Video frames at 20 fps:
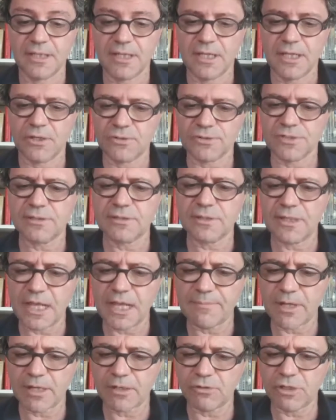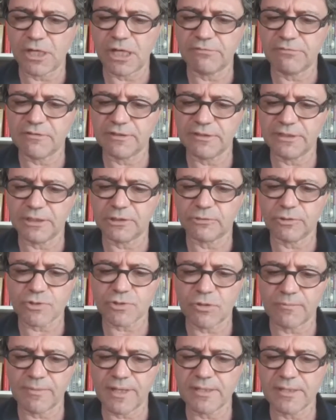Così Telemaco aveva detto a
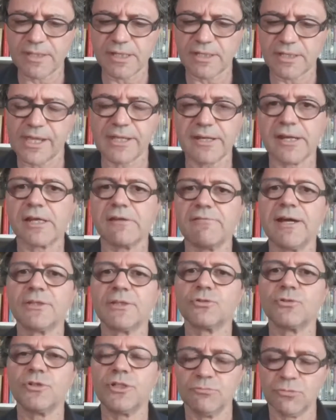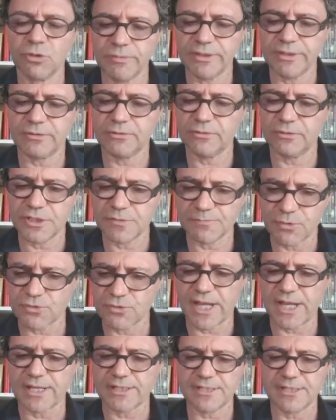sua madre che era arrivato il momento di
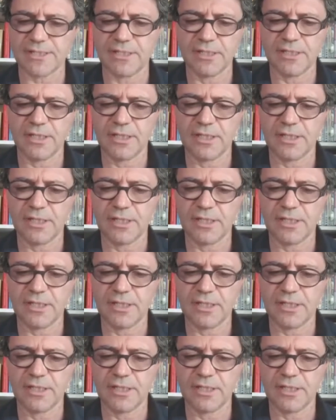sposarsi.